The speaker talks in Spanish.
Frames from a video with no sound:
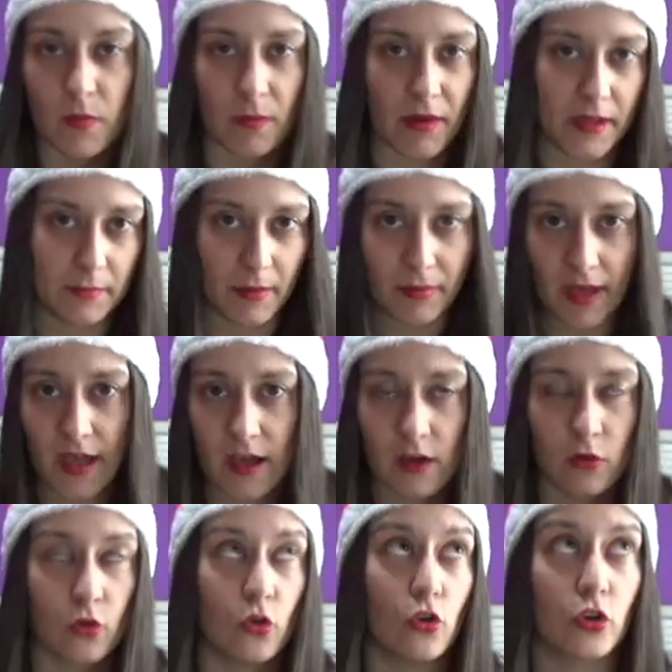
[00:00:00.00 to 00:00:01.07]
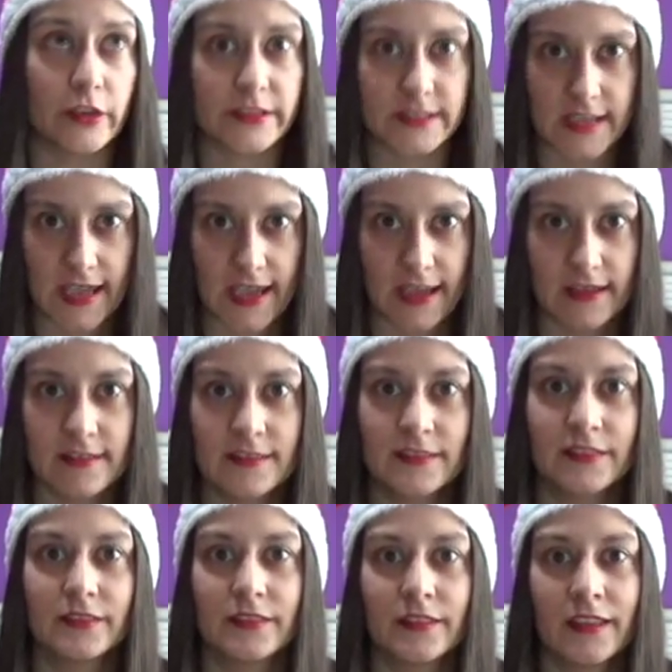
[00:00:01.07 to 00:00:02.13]
o papá y papá, o lo que sea.
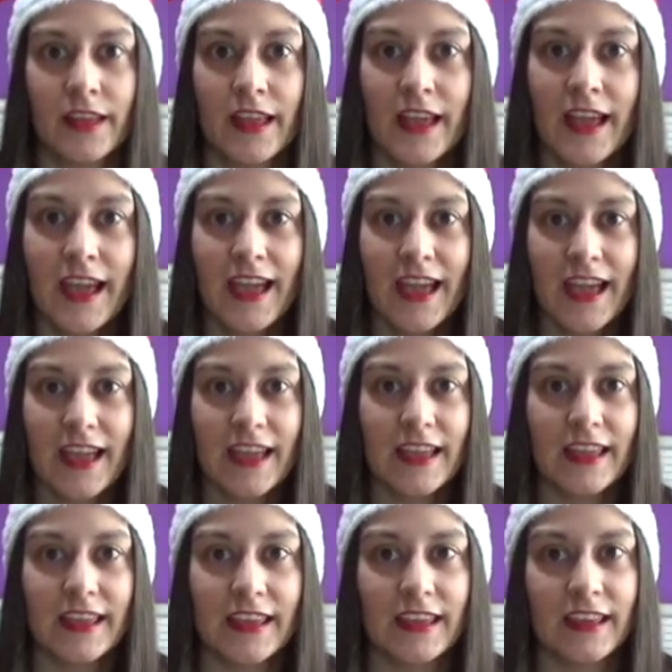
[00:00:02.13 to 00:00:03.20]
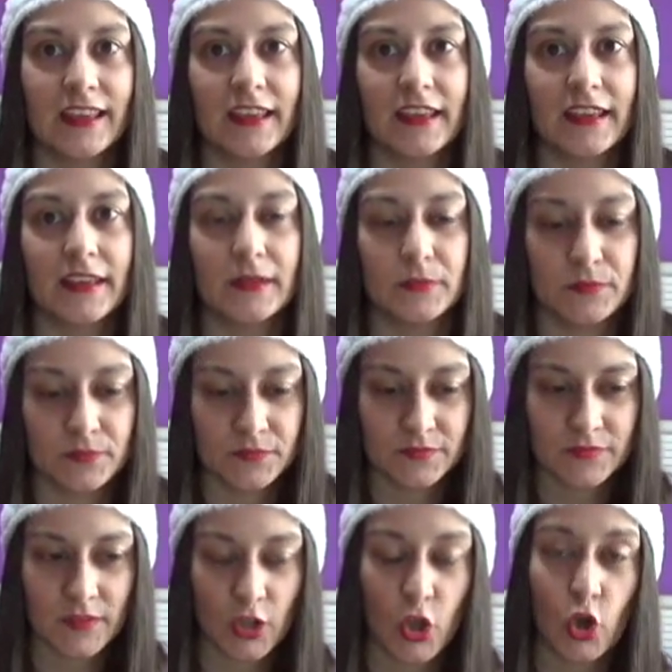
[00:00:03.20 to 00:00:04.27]
Eh,
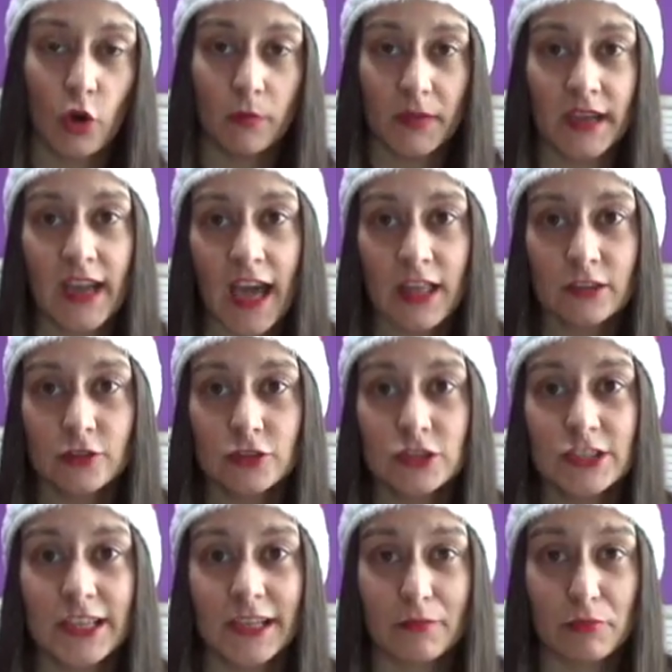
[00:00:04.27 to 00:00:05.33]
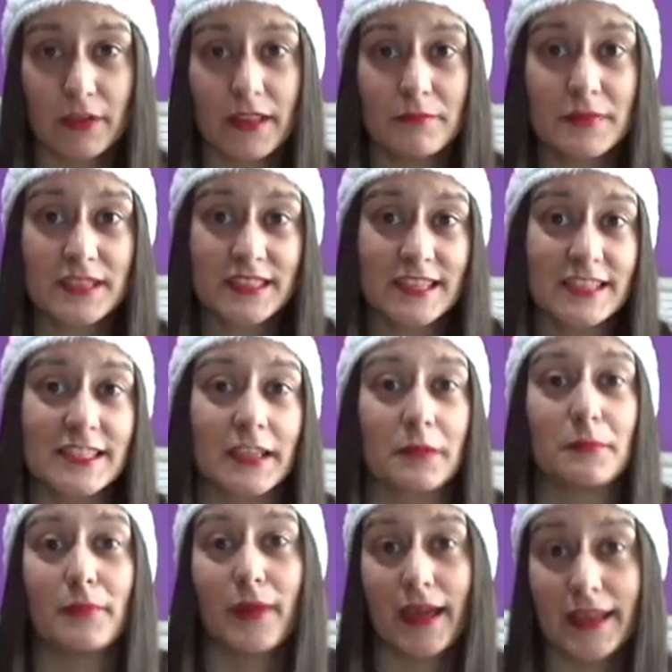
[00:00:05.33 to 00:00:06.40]
combinados y que puedan vestirse, que
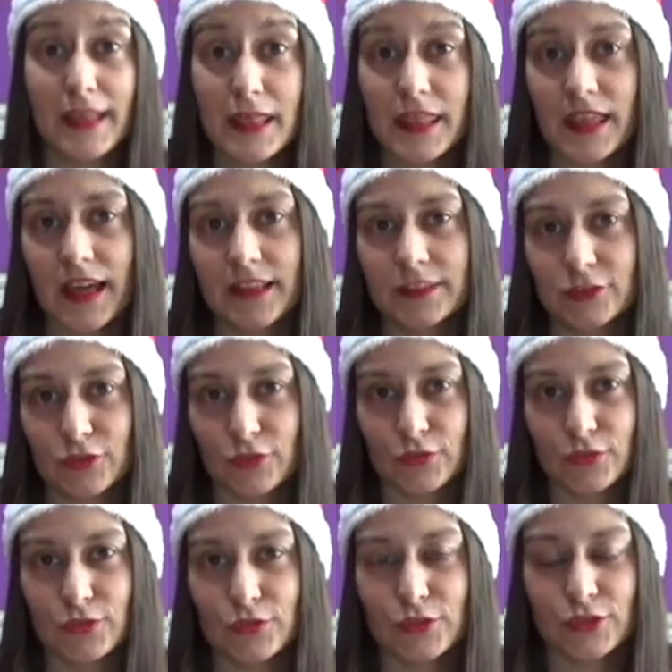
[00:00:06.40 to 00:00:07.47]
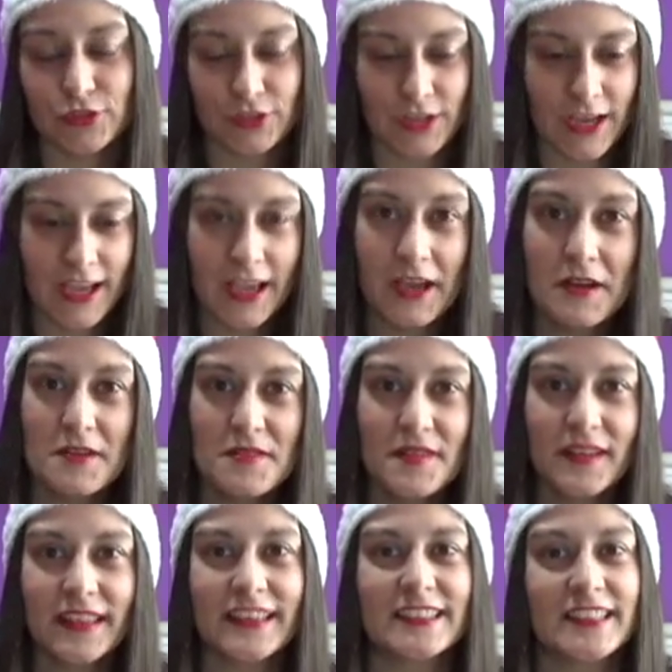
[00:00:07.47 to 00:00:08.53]
parezcan todos
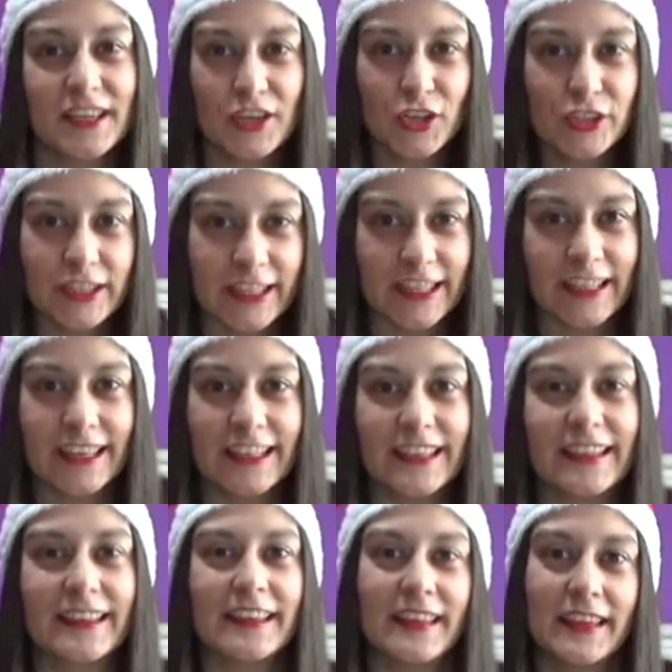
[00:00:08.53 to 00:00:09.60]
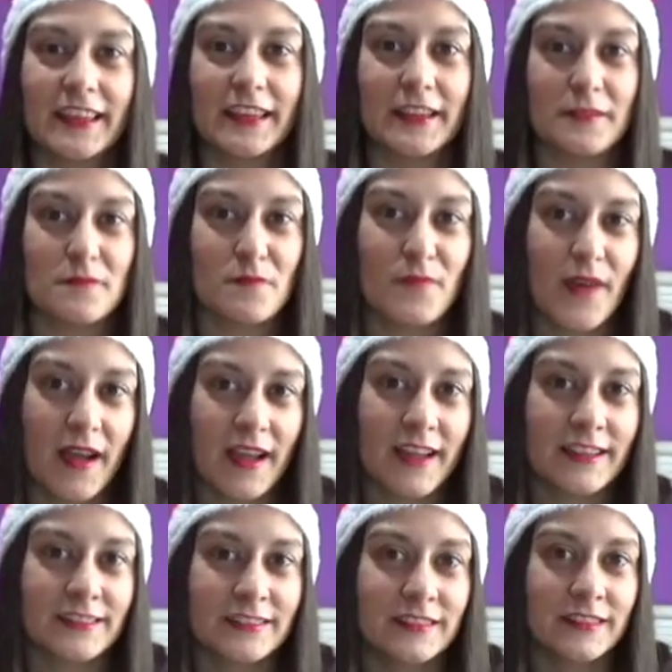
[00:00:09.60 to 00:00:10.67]
que se note que
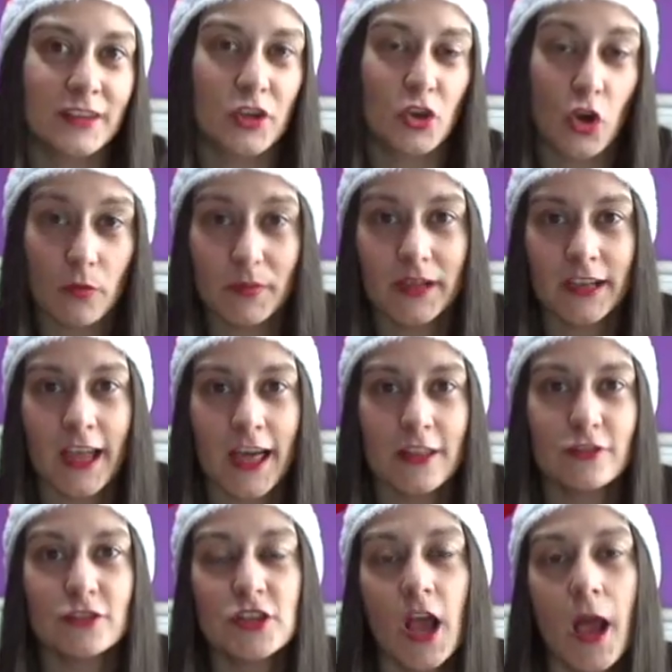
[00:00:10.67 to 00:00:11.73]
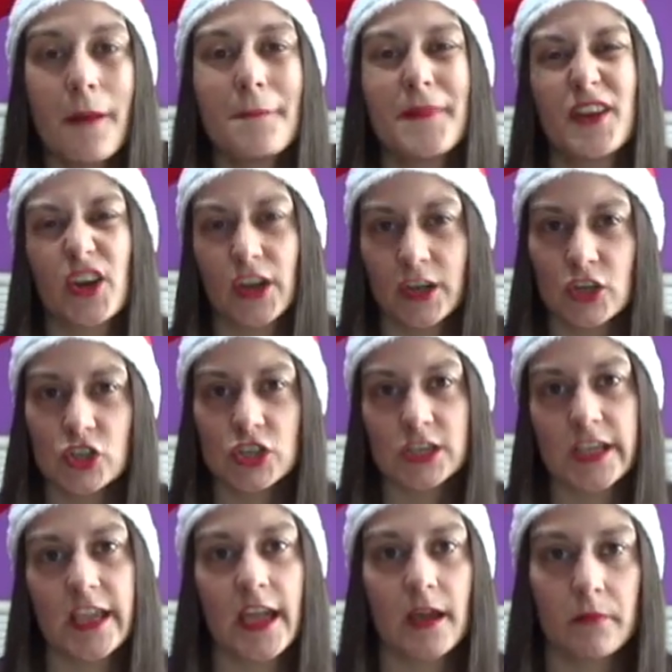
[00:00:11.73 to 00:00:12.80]
van combinados, pero que no
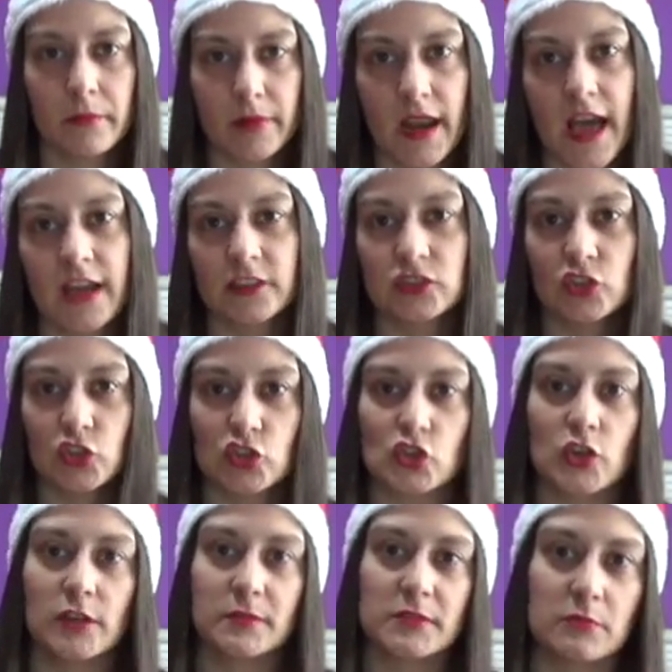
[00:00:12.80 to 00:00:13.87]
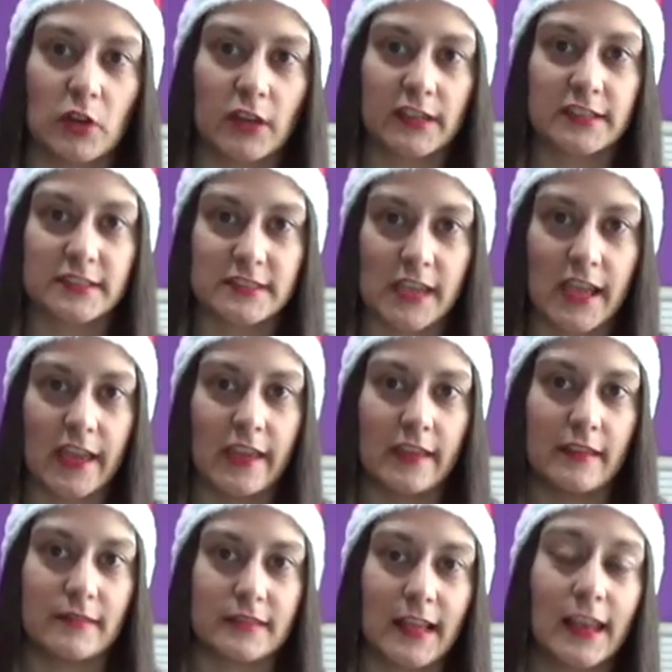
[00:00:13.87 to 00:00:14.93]
sea en plan todos con el mismo
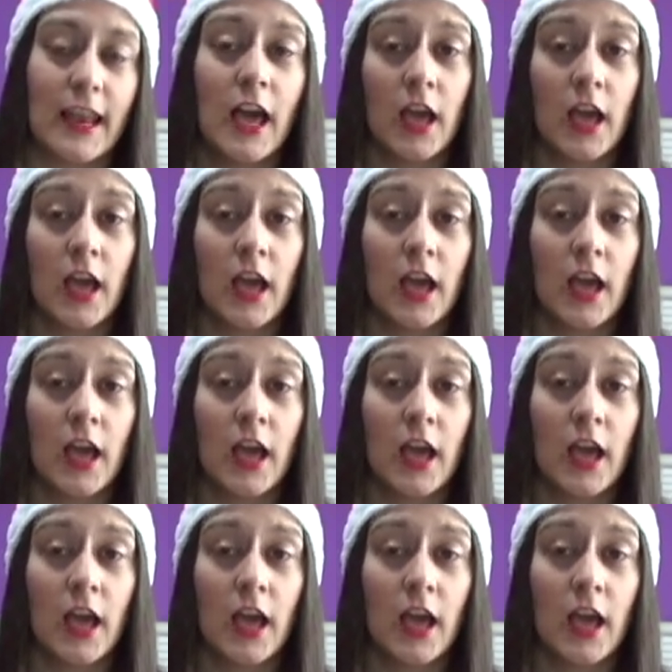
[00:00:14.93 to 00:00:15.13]
jersey y tal.